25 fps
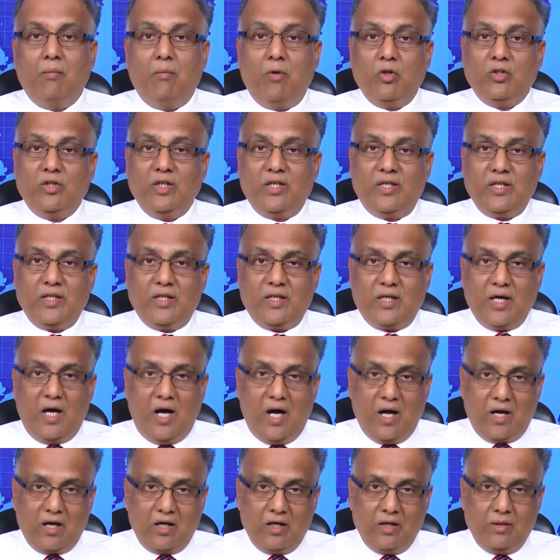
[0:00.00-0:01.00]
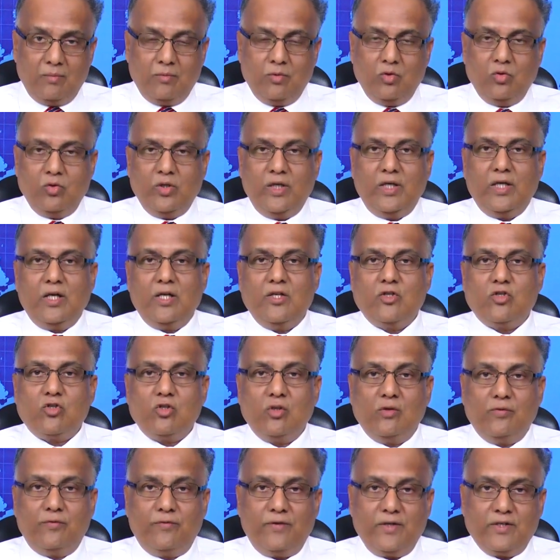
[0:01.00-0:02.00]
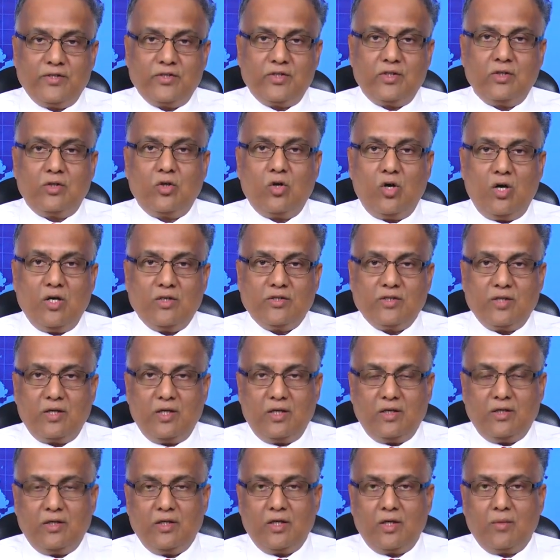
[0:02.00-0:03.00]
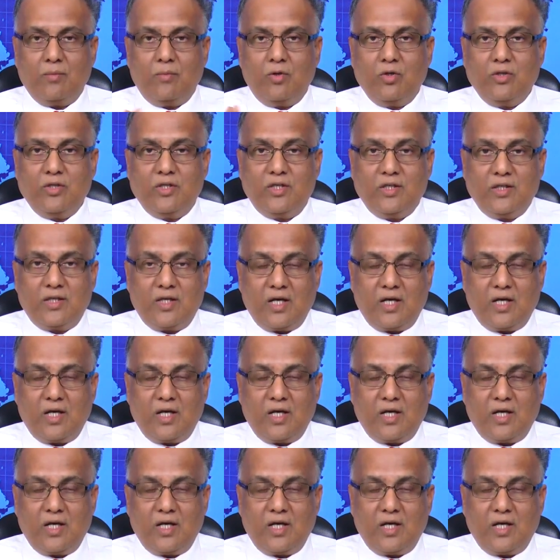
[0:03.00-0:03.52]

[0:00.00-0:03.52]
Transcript: మొదటి కారణము ఇంగ్లీష్లో ఫస్ట్ కాజ్ అని అంటారు మొదటి